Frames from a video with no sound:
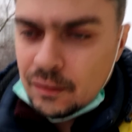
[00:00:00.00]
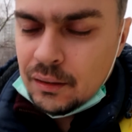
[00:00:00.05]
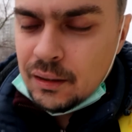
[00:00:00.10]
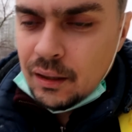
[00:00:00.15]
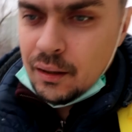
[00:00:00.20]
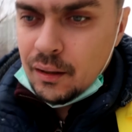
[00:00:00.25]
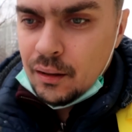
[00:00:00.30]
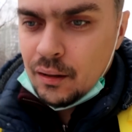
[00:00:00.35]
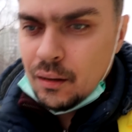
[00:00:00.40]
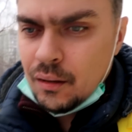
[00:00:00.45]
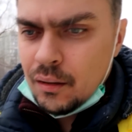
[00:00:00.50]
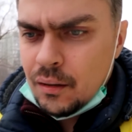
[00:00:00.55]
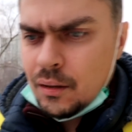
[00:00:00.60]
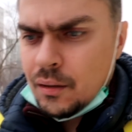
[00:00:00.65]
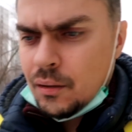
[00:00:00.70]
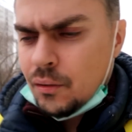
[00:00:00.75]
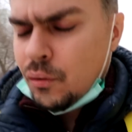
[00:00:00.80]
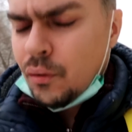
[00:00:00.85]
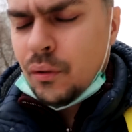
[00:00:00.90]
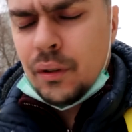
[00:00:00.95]
3,
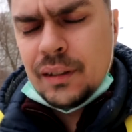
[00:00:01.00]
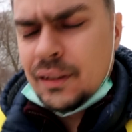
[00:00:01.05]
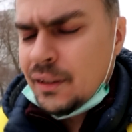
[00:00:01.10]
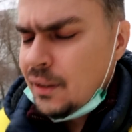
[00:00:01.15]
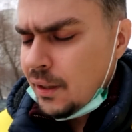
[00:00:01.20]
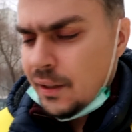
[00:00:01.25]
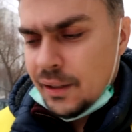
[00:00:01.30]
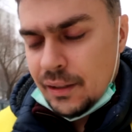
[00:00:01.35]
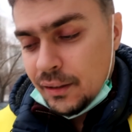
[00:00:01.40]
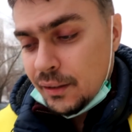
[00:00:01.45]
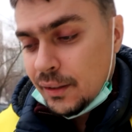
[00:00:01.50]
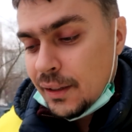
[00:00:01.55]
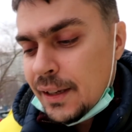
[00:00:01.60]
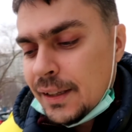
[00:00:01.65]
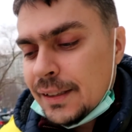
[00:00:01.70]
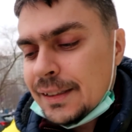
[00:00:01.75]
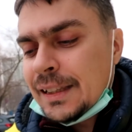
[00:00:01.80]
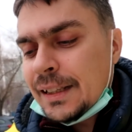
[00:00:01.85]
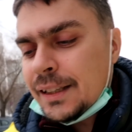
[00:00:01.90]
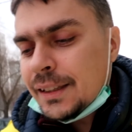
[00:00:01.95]
ой, 3,
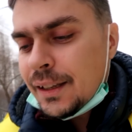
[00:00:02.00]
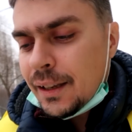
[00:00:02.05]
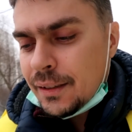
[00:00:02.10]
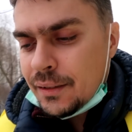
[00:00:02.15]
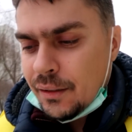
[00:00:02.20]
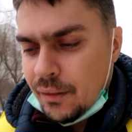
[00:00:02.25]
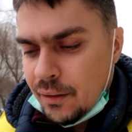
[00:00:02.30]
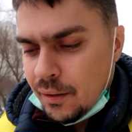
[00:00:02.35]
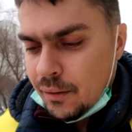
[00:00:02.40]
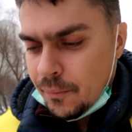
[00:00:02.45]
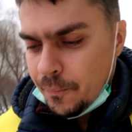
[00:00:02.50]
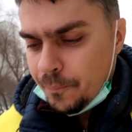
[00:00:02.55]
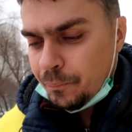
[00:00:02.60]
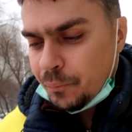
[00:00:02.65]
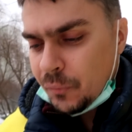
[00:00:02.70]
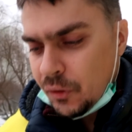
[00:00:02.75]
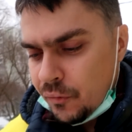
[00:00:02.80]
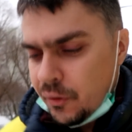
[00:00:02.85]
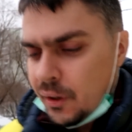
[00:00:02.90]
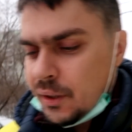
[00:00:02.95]
13,
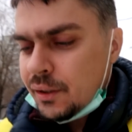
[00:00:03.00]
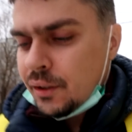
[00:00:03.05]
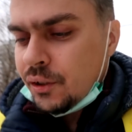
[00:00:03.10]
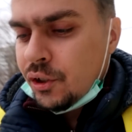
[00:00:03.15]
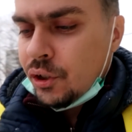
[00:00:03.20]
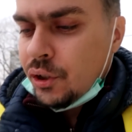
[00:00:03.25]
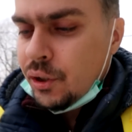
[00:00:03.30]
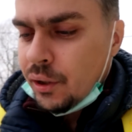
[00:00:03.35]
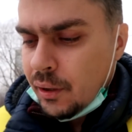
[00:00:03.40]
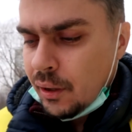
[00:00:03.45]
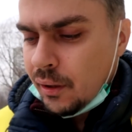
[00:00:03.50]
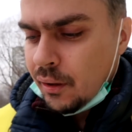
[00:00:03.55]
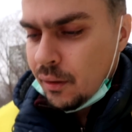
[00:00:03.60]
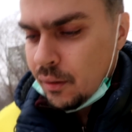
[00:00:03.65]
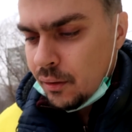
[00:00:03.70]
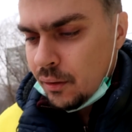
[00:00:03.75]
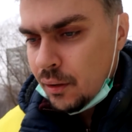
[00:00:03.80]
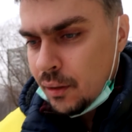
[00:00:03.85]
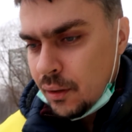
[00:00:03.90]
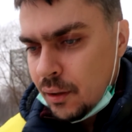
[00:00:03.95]
24,
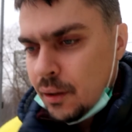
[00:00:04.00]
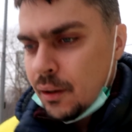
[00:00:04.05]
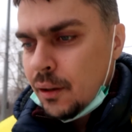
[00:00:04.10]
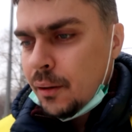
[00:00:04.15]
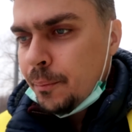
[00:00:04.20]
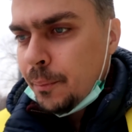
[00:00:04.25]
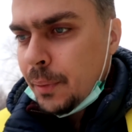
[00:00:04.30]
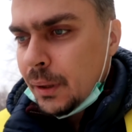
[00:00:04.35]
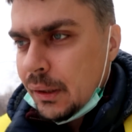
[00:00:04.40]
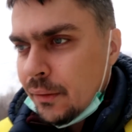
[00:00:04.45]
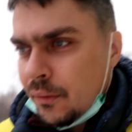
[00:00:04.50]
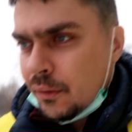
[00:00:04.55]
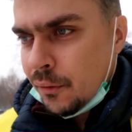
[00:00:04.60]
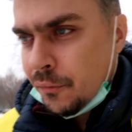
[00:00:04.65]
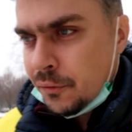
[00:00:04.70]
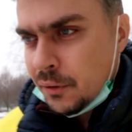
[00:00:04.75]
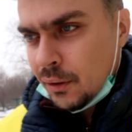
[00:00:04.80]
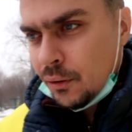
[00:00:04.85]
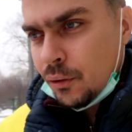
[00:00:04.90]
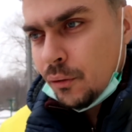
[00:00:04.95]
половина
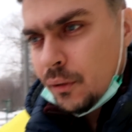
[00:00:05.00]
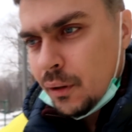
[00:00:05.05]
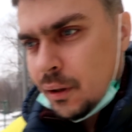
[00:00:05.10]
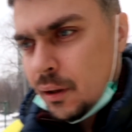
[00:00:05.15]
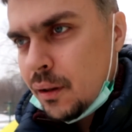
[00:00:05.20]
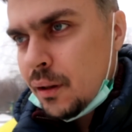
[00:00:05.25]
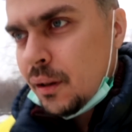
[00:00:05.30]
второго.